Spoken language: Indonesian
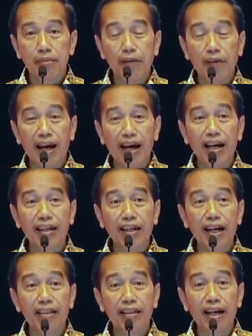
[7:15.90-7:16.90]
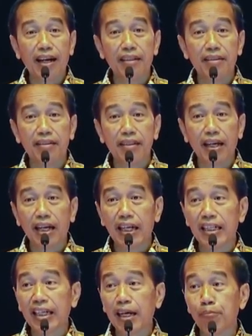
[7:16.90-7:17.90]
bahwa akan
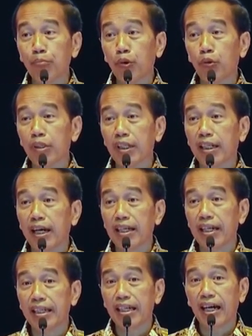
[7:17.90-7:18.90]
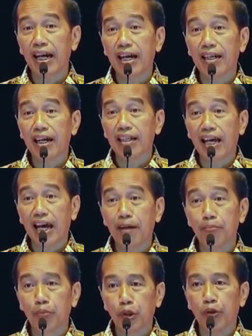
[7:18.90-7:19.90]
ada 60 negara yang akan
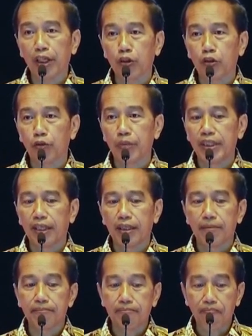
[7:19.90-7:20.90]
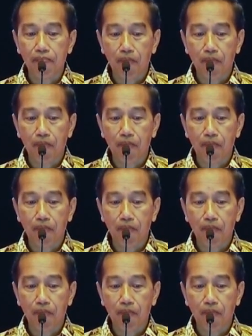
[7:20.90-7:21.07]
ambruk ekonominya.